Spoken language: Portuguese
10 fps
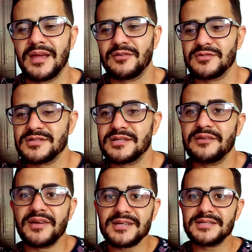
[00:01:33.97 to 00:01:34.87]
você
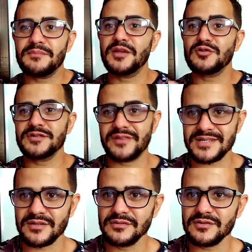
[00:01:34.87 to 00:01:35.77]
vai receber
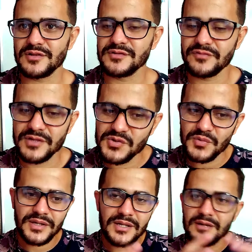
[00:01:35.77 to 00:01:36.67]
notificações dos nossos vídeos
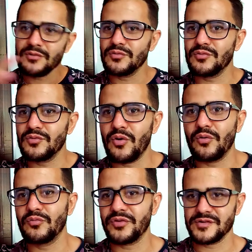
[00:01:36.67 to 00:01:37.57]
e o
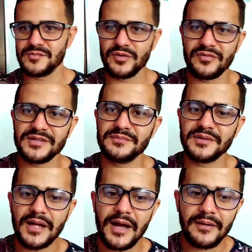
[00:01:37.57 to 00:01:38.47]
Google, o Facebook vai te
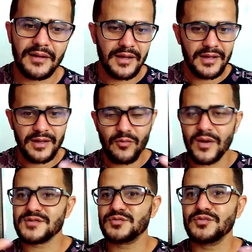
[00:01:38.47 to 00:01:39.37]
mandar é o
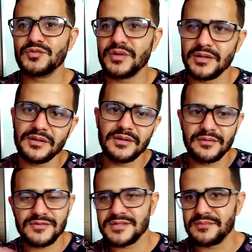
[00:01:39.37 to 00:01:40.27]
assunto que, que
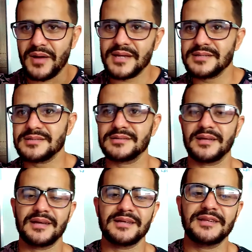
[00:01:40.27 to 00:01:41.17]
você mais
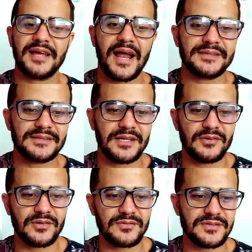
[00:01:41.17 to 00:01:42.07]
é, interage, entendeu?
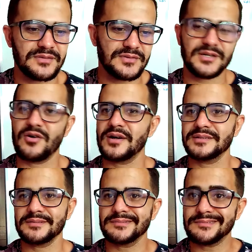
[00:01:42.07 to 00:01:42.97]
Então, se você
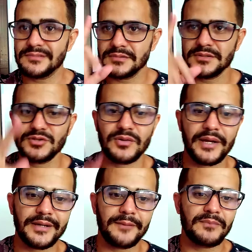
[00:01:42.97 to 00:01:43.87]
gosta, deixa o
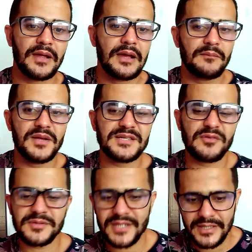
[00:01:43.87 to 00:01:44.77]
like aí. Beleza, vou
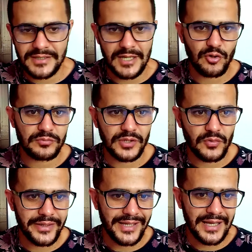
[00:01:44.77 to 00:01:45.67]
mostrar que tá no computador aqui na